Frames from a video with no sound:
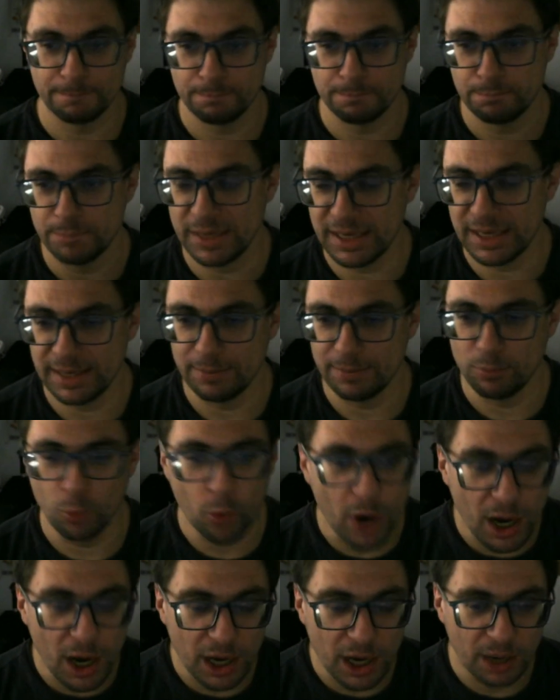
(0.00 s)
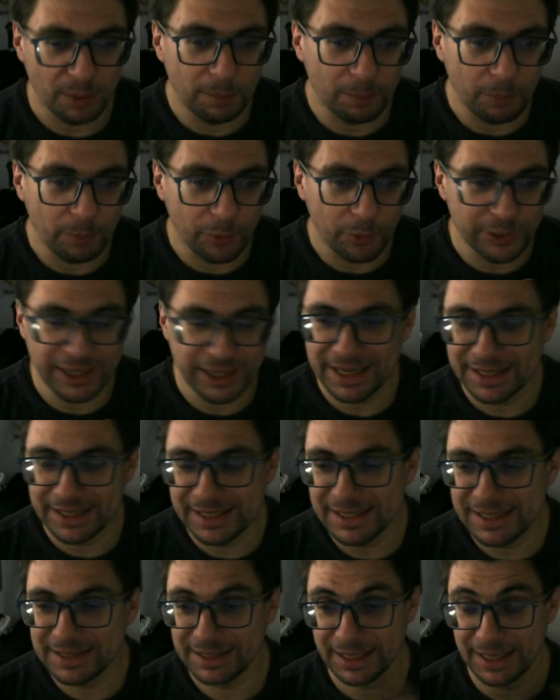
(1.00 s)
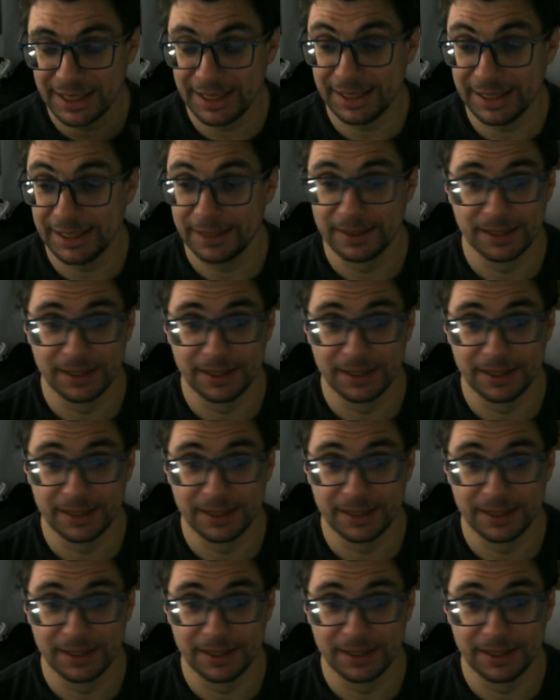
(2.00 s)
mais moi, mon analyse est,